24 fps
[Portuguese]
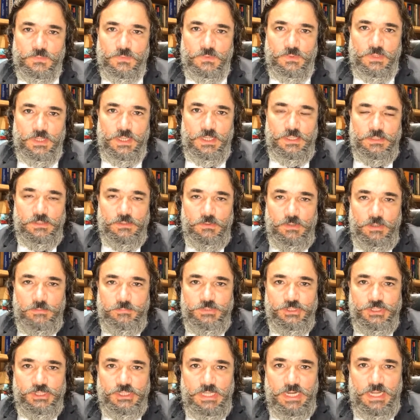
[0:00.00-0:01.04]
né, entre o
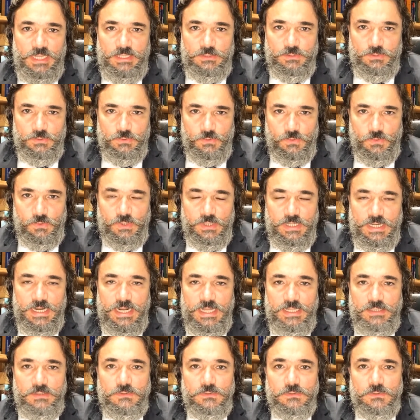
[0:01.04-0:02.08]
abstrato e o
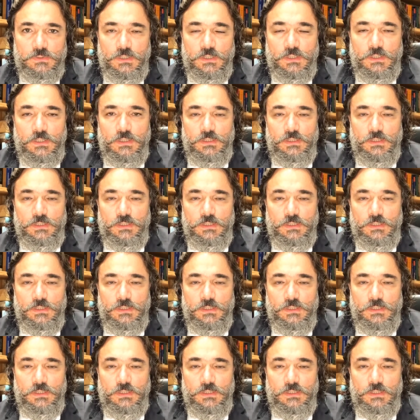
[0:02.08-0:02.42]
concreto,